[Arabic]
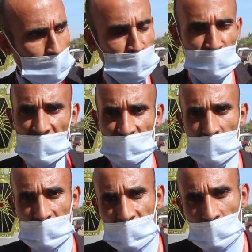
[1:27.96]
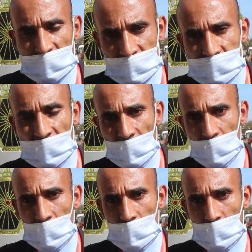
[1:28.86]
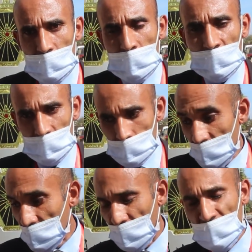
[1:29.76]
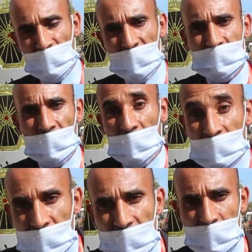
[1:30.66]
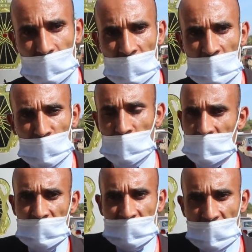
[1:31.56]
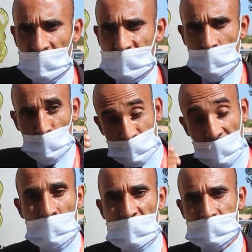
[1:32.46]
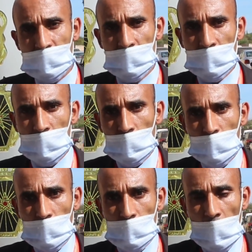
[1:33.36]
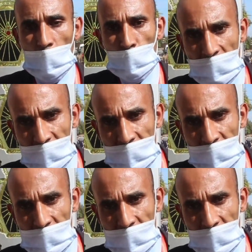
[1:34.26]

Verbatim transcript: من جهات المعنيه المختصه بالافراج على الدركيين اليوم اللي كنا حنا كمنظمات او